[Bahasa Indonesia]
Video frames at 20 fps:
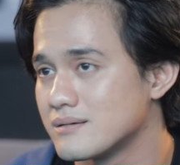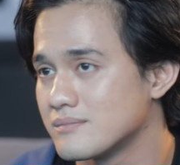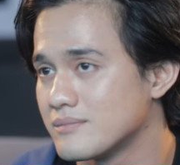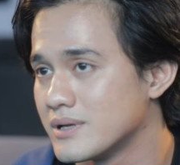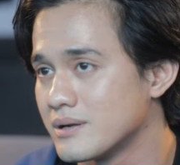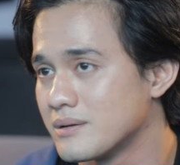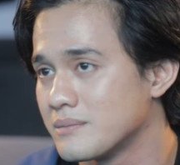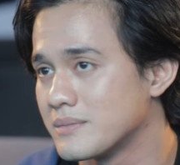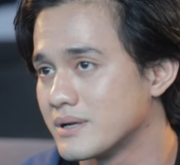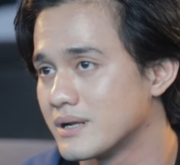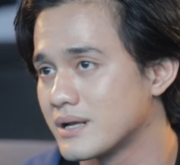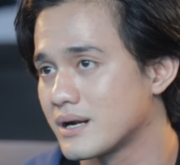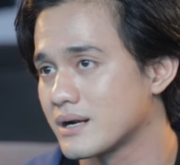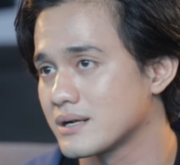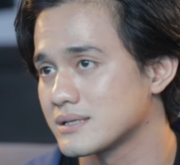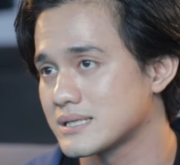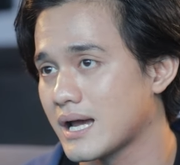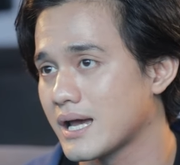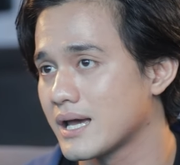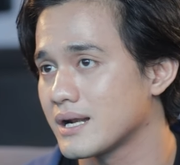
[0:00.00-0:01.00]
benar-benar
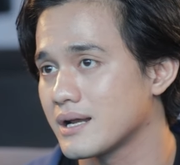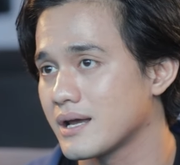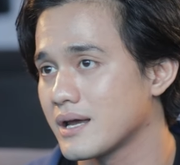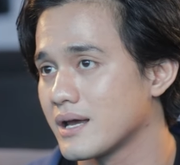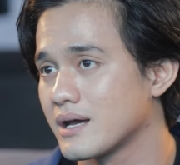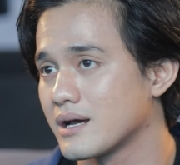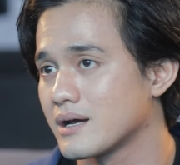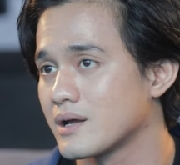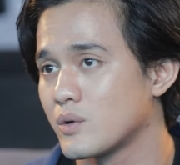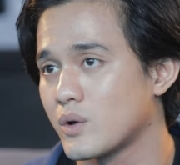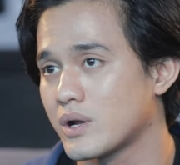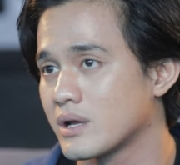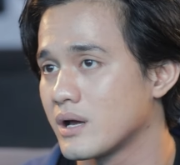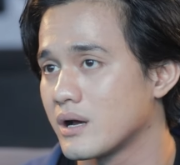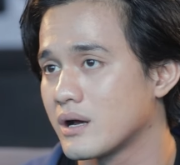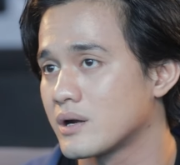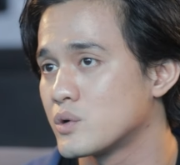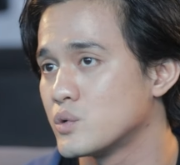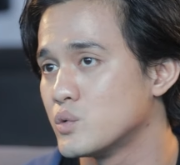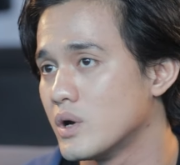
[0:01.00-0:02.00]
cair kayak
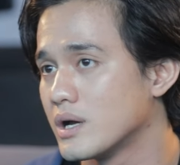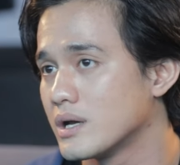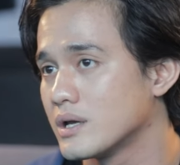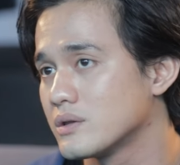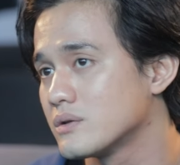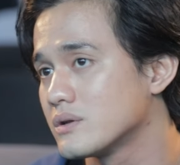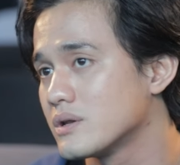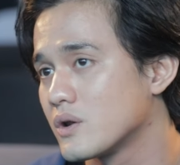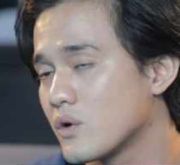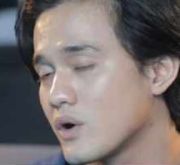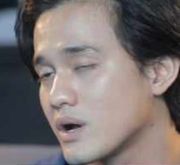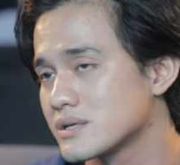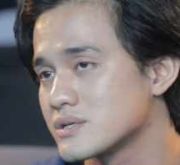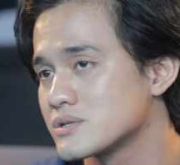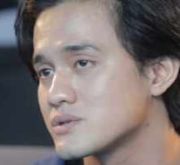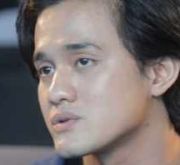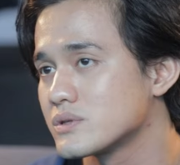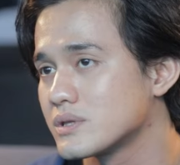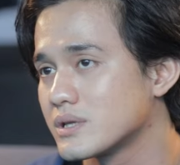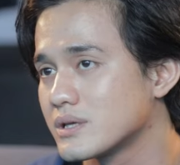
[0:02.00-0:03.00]
keluarga kedua gitu di lokasi
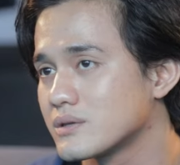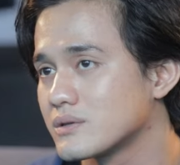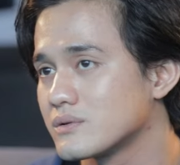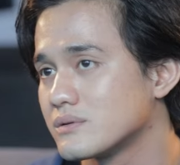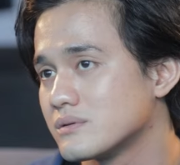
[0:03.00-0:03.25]
syuting